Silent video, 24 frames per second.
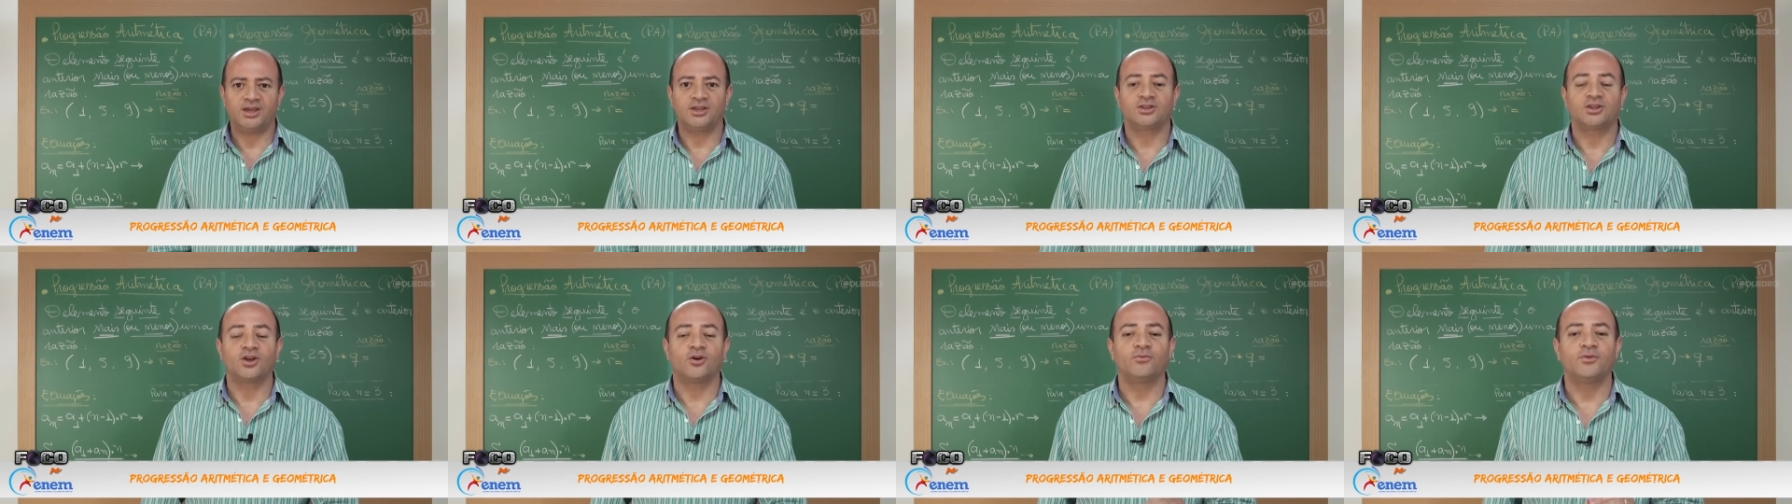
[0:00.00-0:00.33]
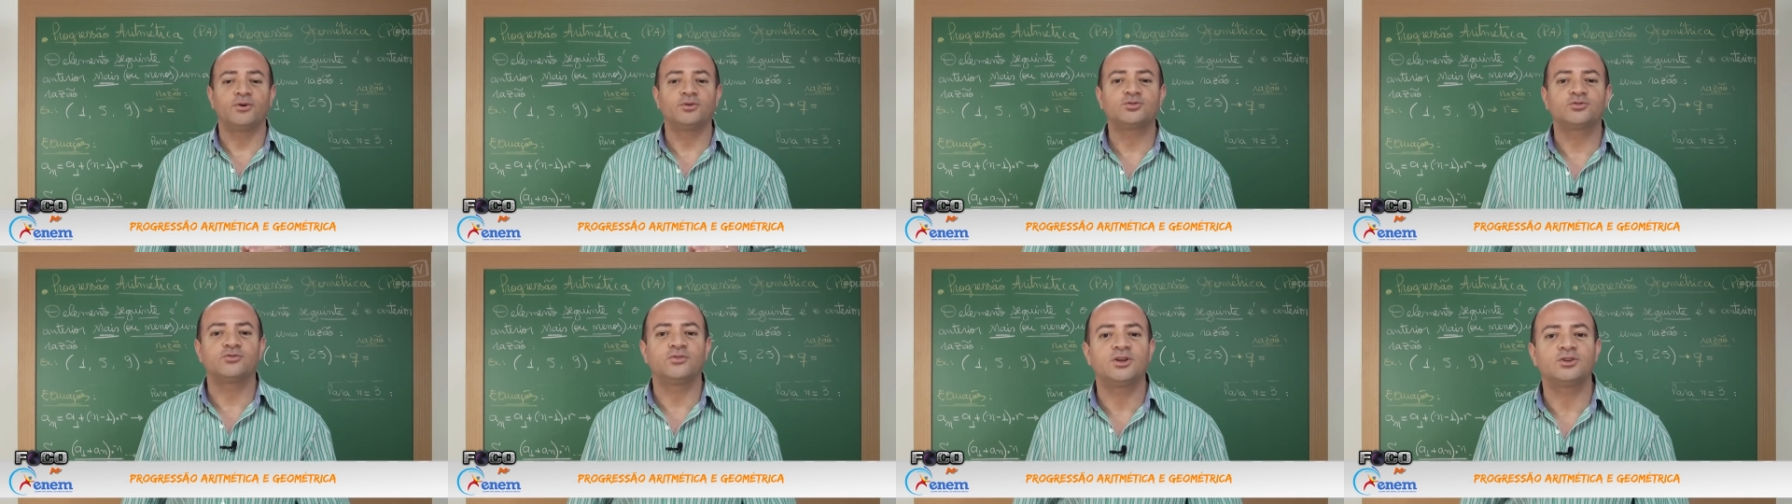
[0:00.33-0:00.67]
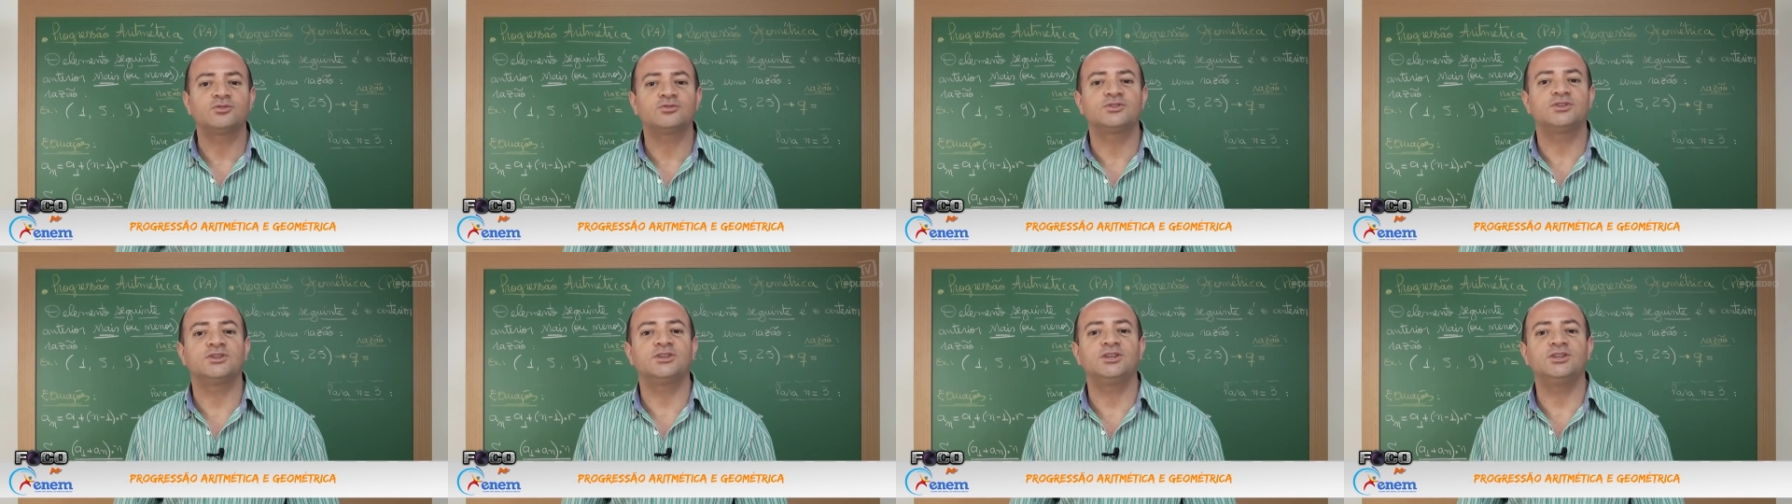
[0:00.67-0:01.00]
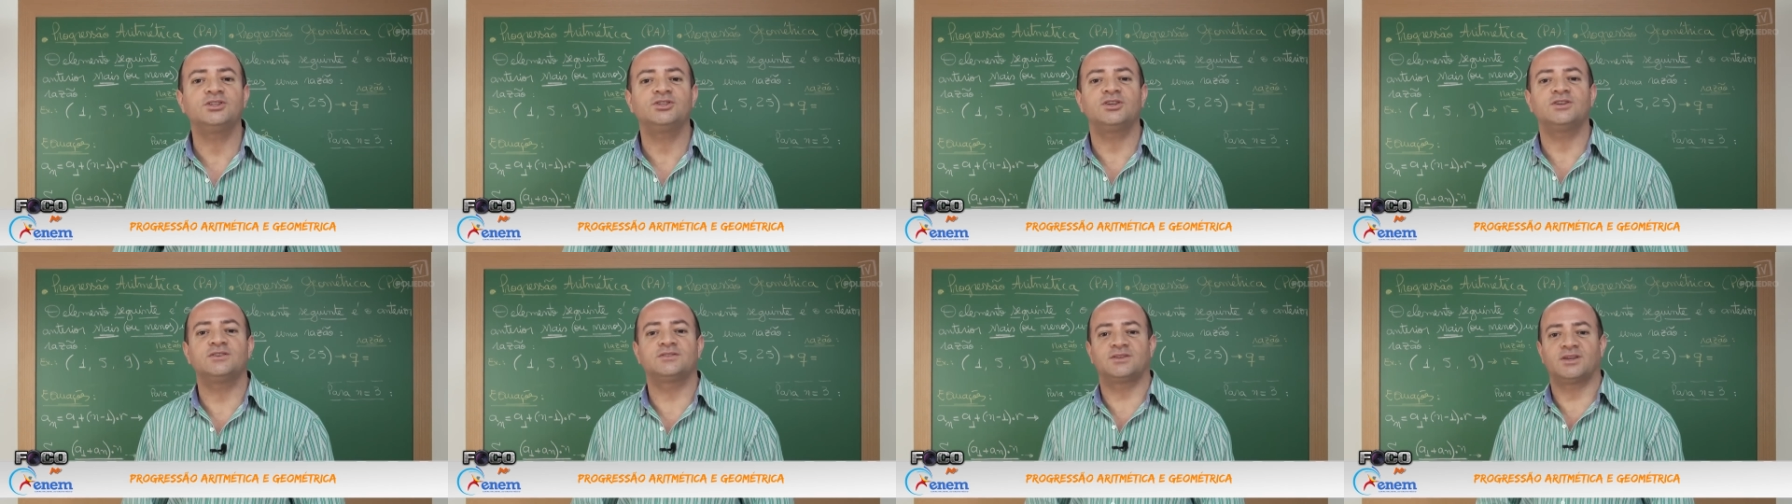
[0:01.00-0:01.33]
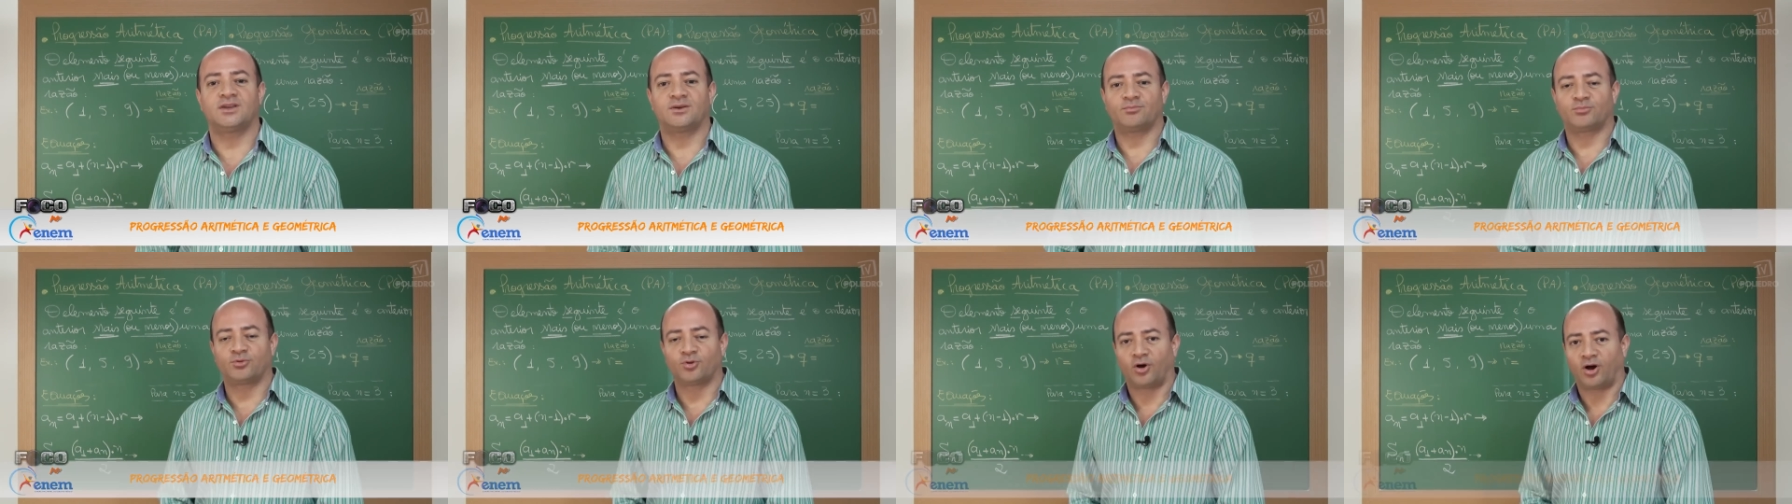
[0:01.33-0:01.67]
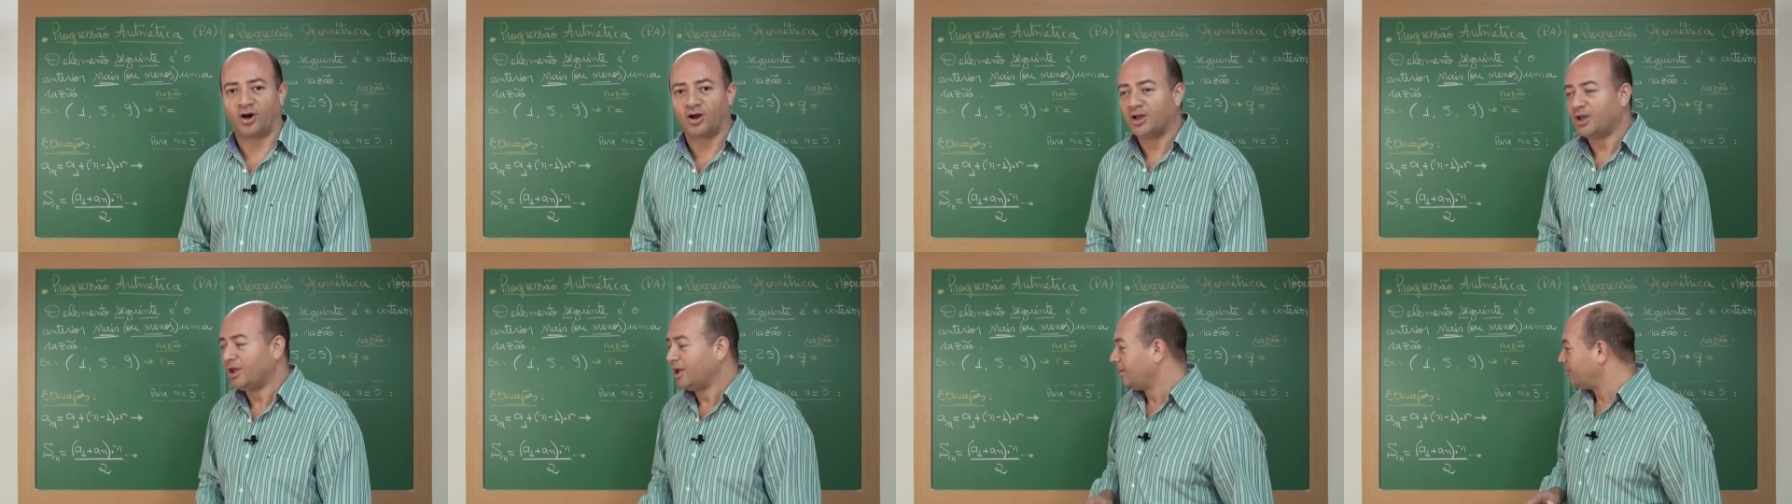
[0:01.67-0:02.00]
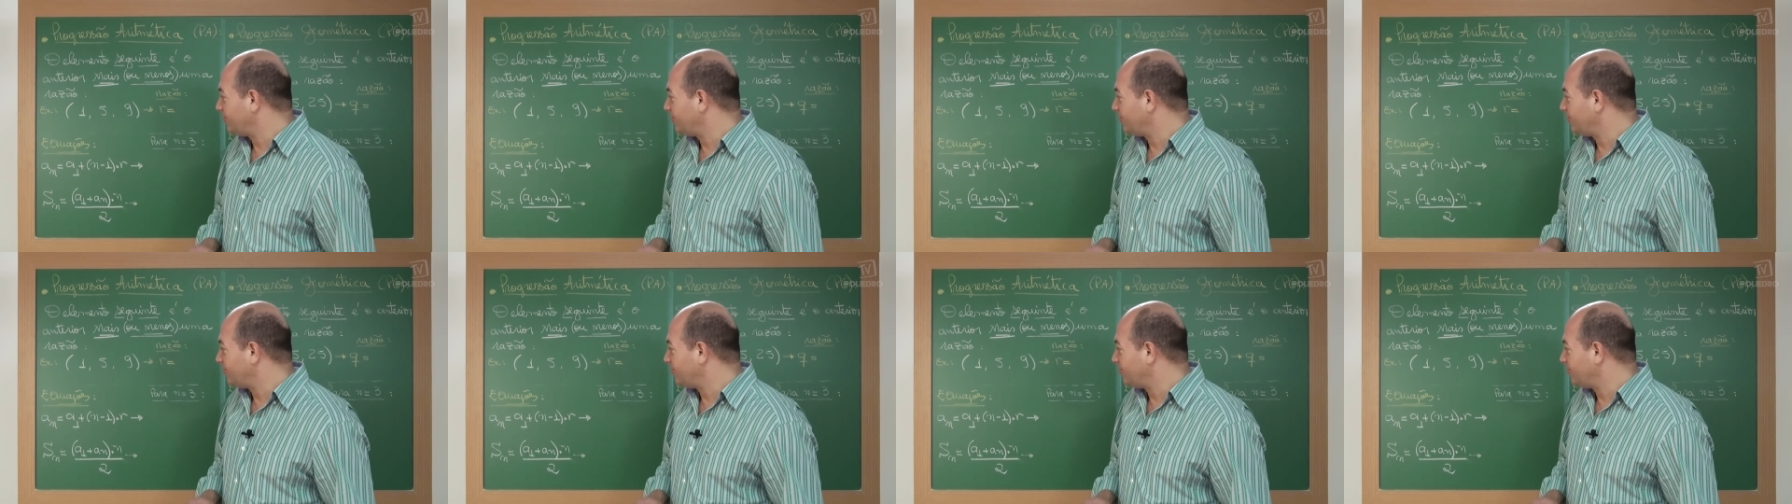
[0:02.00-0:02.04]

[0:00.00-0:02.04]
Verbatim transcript: Então vamos ver o seguinte exemplo. Ó.